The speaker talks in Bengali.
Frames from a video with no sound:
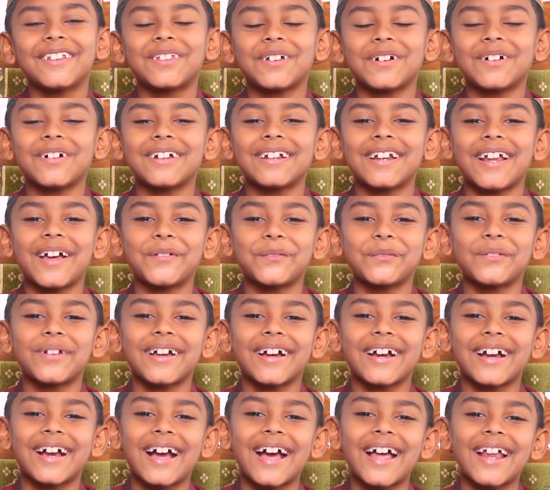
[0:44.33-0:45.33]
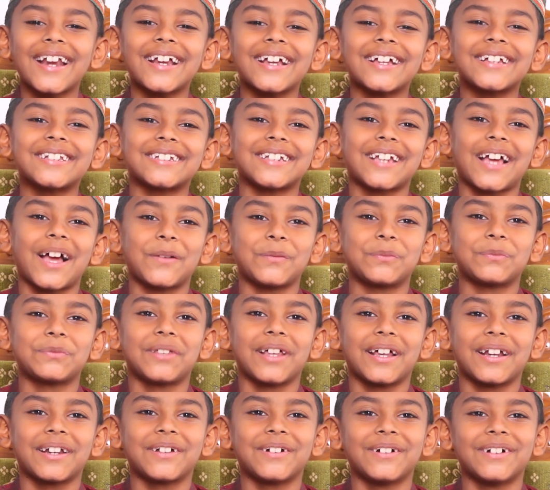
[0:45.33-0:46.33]
তখন আমরা কার কাছে
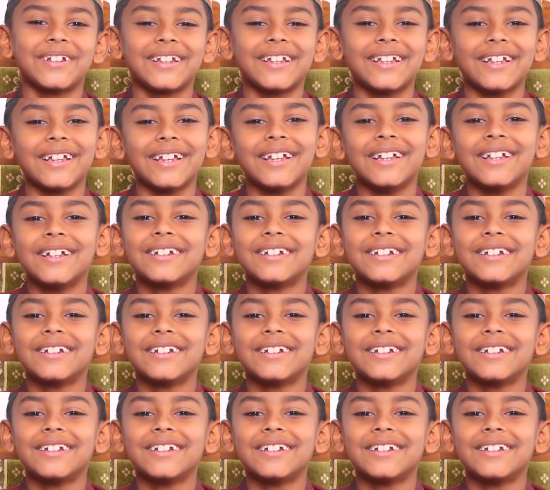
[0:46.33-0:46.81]
আবদার করি